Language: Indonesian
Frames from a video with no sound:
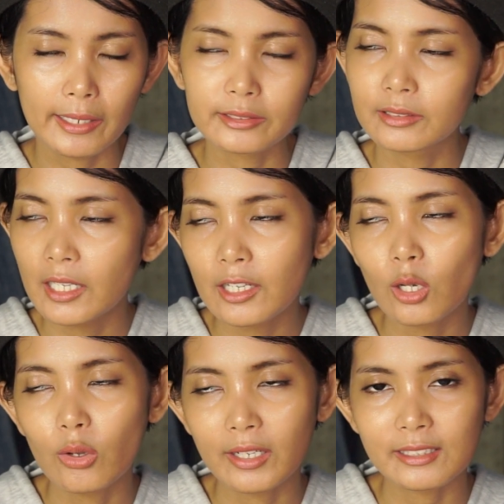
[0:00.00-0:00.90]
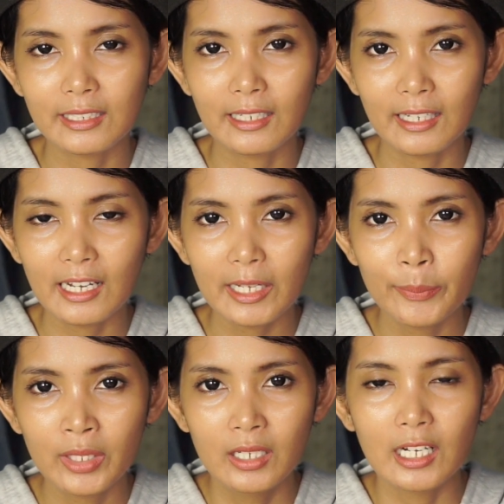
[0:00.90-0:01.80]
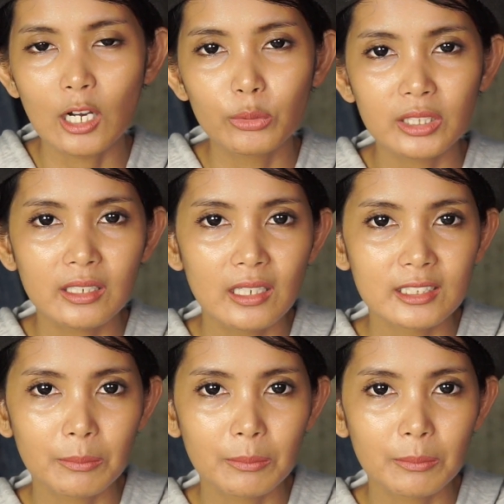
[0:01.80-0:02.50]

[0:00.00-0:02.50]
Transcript: SD kalau nggak salah aku tinggal